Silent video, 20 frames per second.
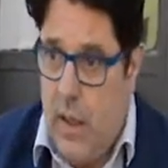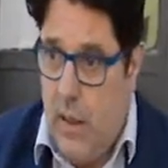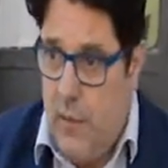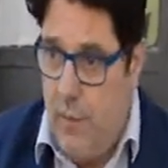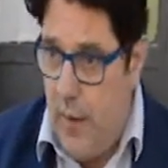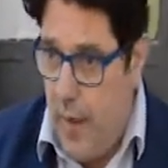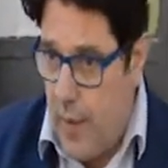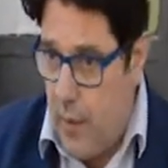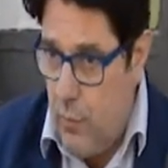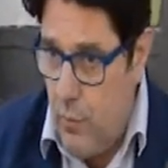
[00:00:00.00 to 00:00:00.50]

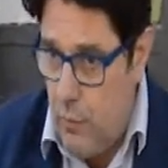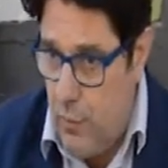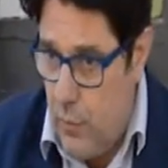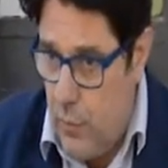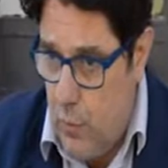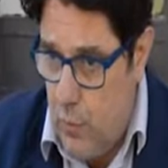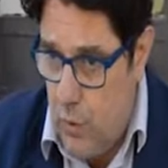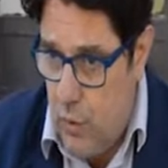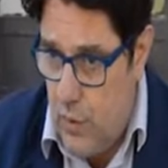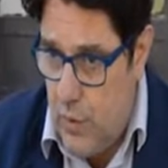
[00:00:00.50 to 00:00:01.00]
fare un,
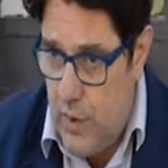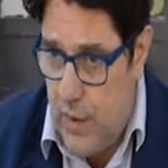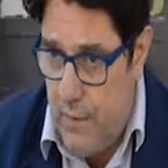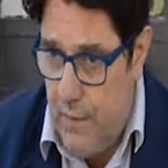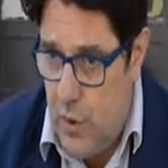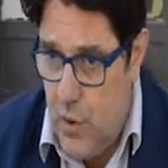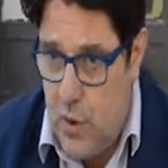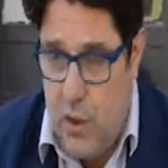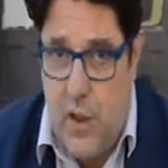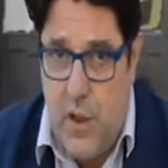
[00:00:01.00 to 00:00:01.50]
un,
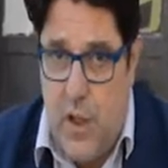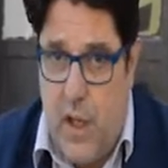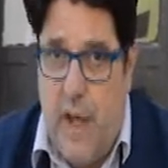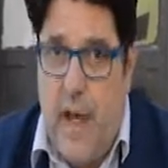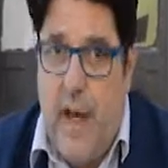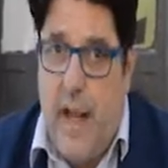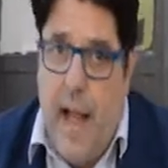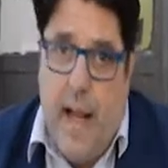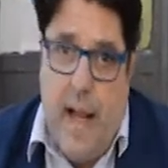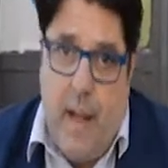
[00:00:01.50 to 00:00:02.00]
servizio del
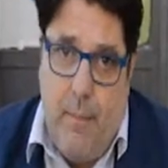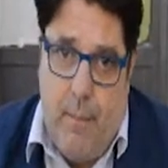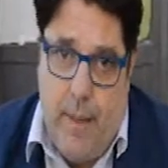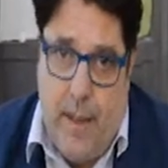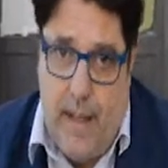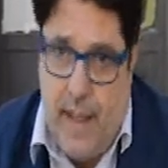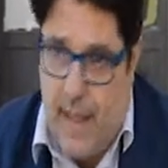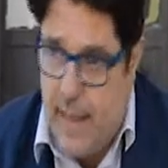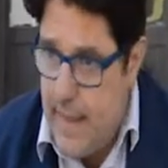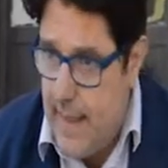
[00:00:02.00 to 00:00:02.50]
genere anche
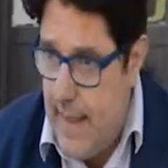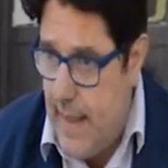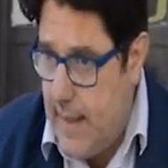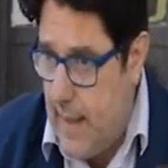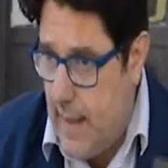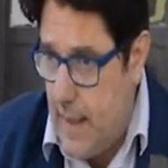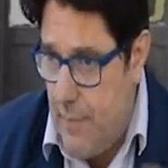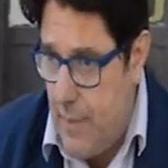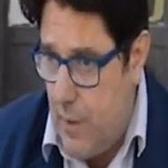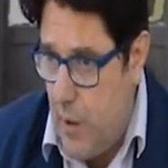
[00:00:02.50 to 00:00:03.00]
per le
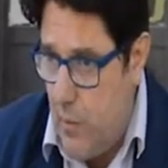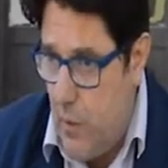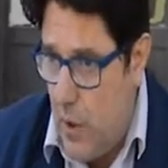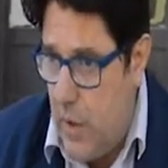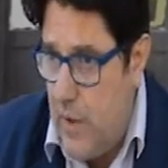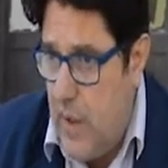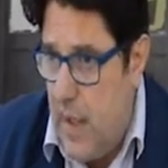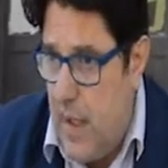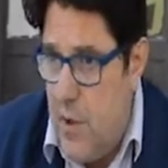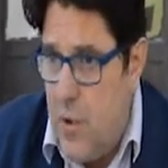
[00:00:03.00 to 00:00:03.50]
aziende che fanno il
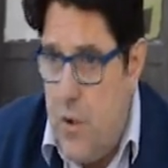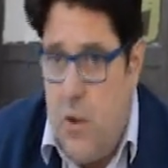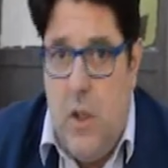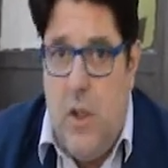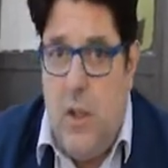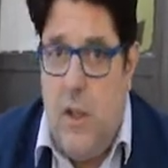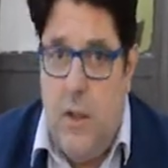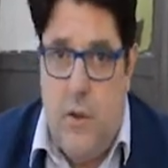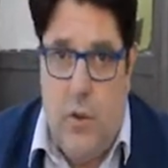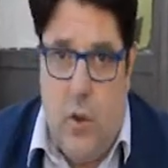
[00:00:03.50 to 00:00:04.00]
volantinaggio
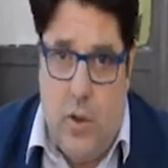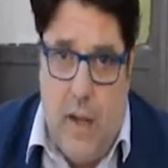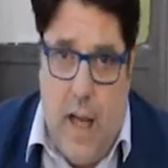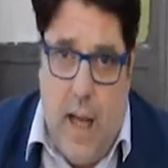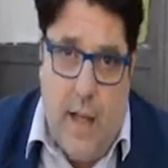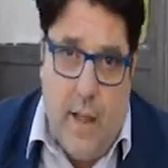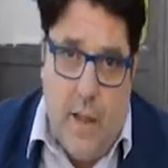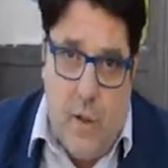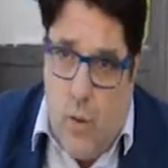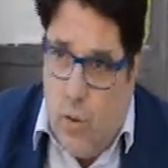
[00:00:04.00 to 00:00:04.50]
non
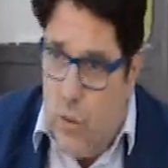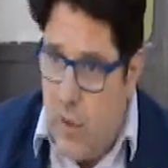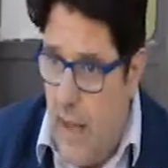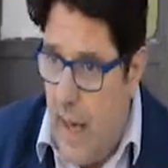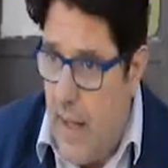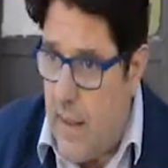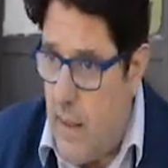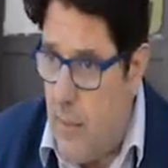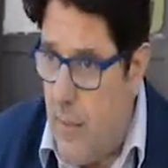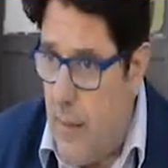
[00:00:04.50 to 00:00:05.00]
ha
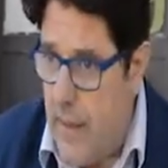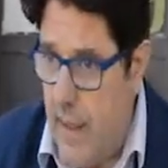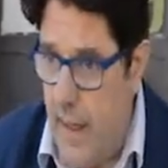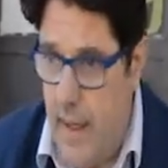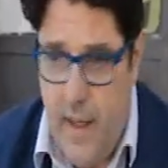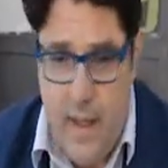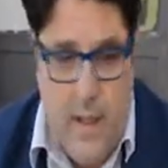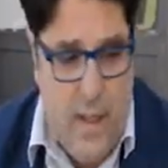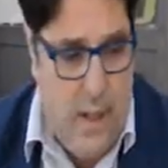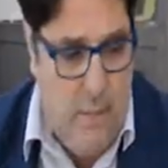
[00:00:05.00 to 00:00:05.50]
risultati,
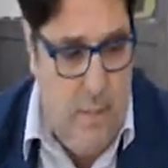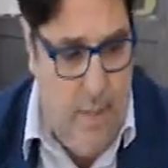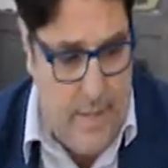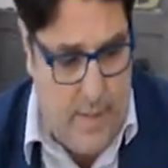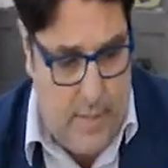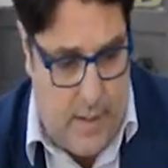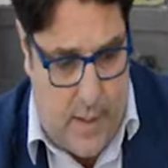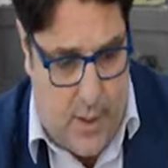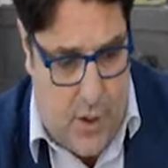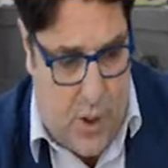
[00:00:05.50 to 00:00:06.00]
perché
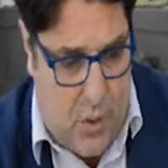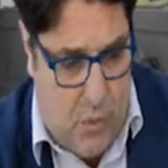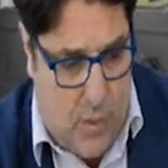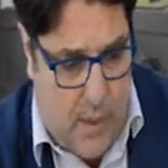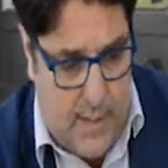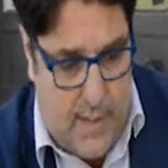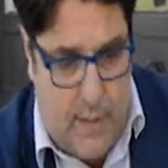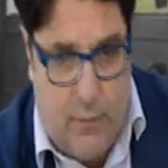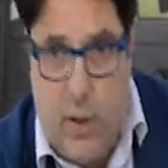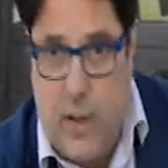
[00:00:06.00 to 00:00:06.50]
mettere
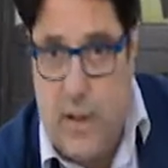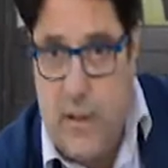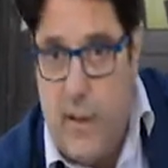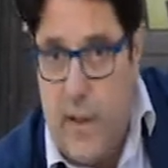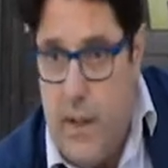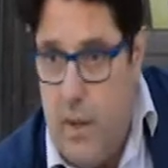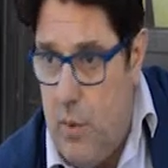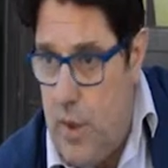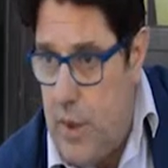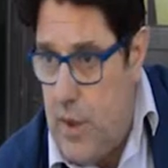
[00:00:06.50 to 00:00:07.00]
50
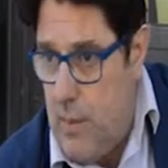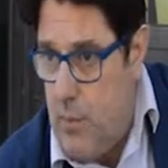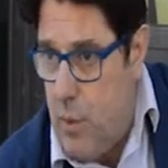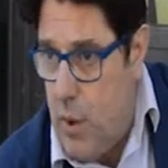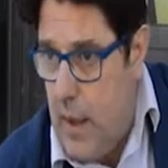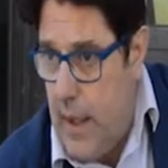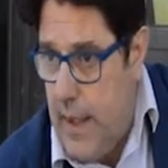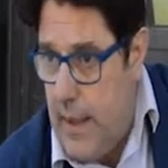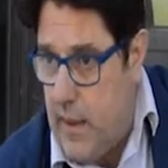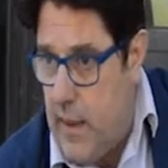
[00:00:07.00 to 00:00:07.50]
volantini in questa
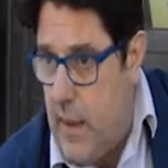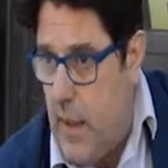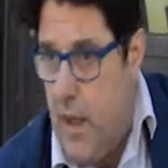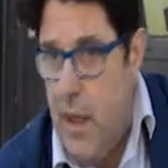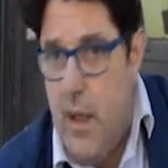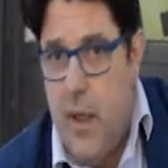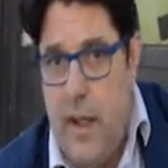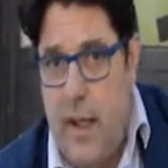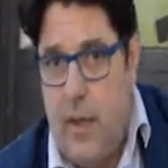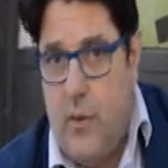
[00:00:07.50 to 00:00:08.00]
buca lettera
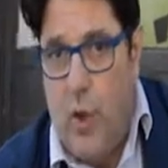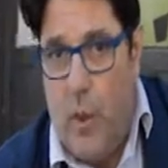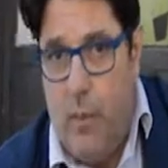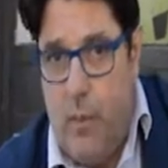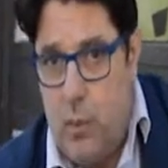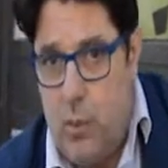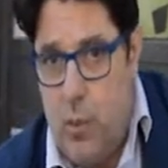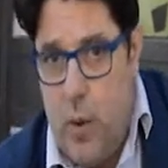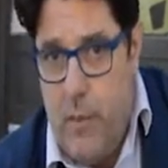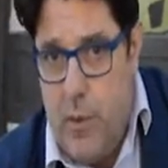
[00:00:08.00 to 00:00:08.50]
e
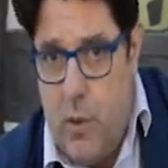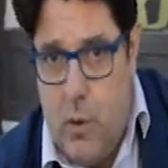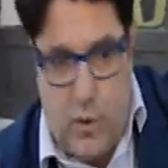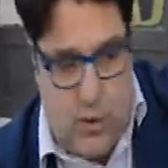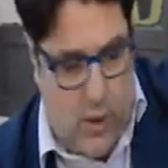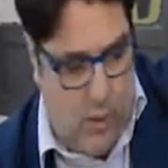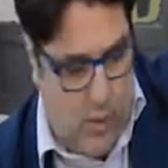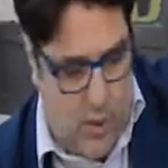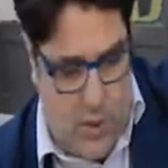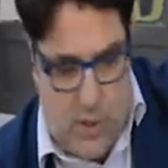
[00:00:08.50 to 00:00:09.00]
dopo due
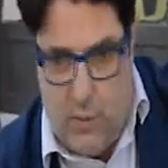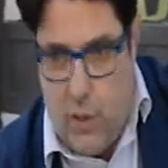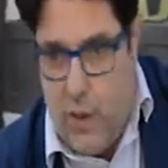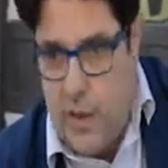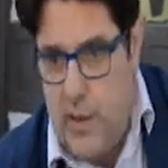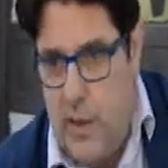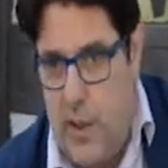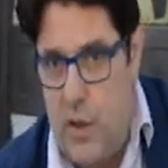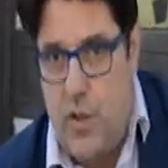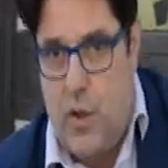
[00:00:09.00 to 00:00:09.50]
minuti queste
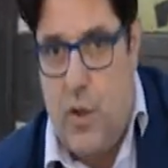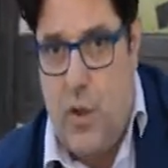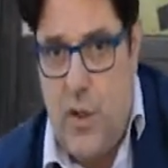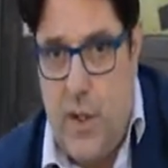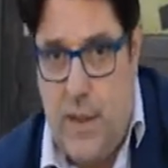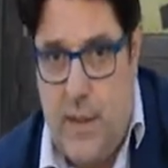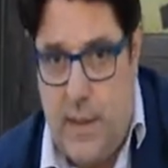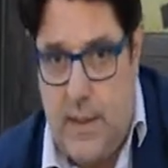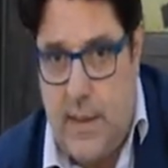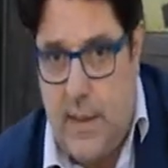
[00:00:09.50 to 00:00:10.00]
volantine sono
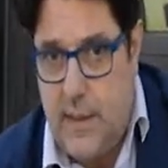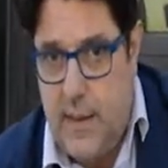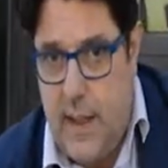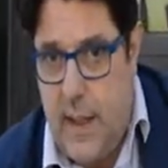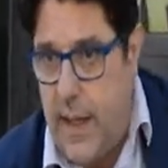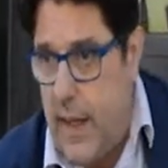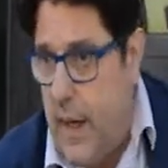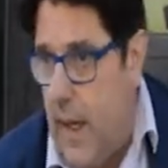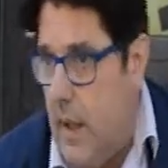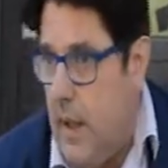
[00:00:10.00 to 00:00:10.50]
gettate a
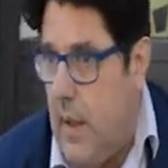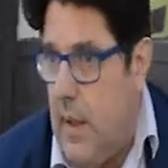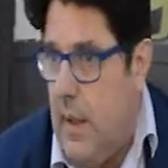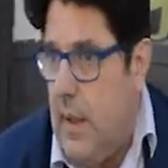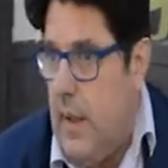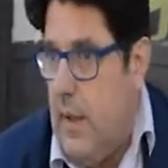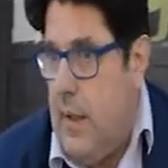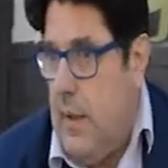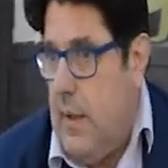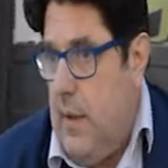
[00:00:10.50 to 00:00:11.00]
terra,
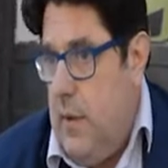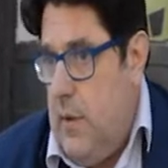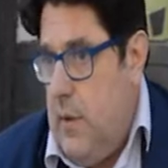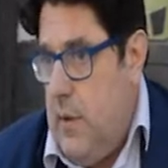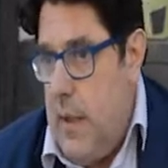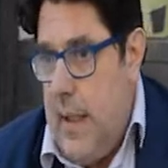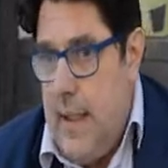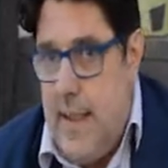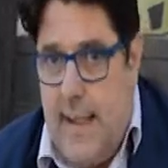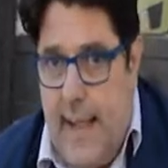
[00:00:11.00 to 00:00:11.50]
eh,
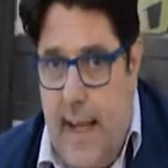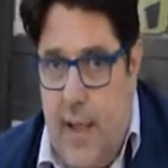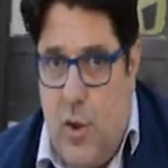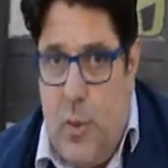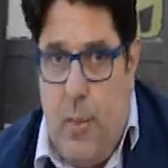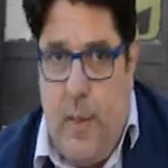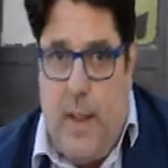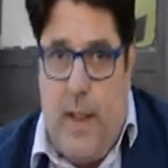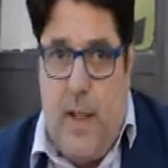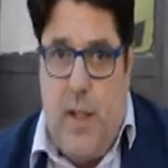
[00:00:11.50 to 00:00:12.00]
non ha
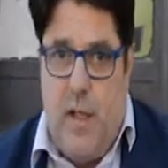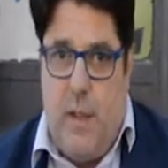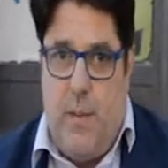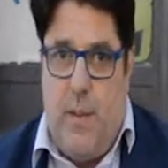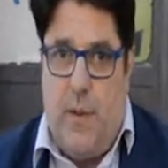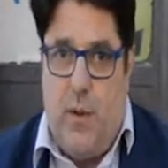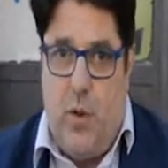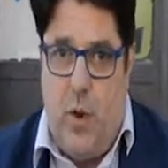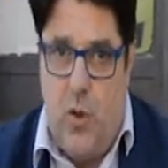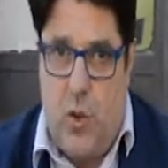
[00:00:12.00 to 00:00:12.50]
senso perché si
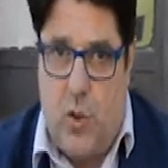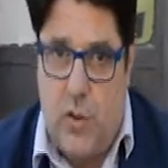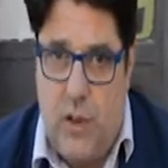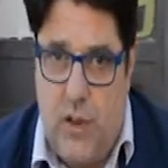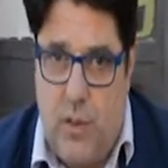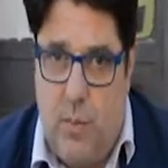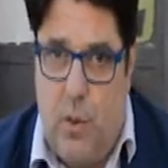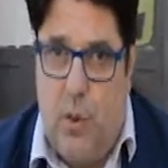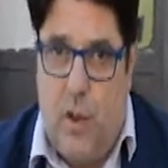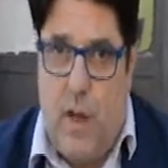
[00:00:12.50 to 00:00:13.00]
spendono soldi
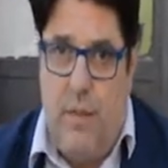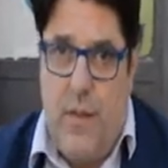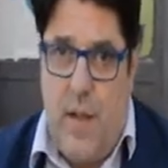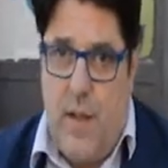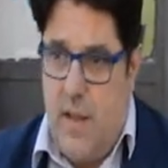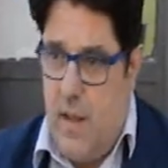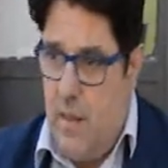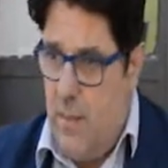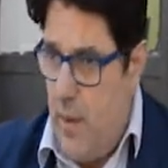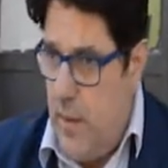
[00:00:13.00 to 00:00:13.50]
in
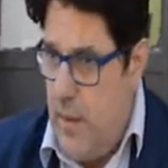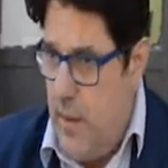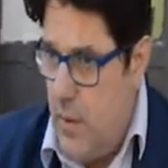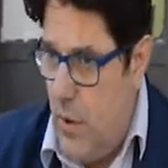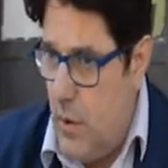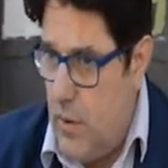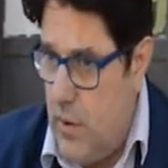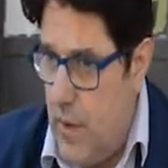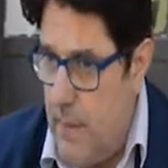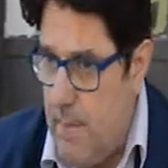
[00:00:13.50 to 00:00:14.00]
tipografia, si spende
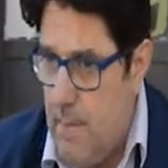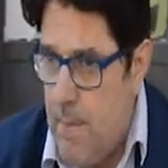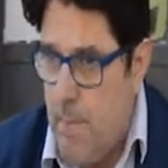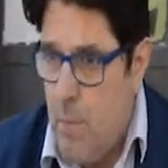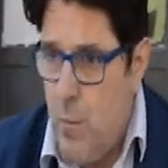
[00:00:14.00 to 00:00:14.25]
soldi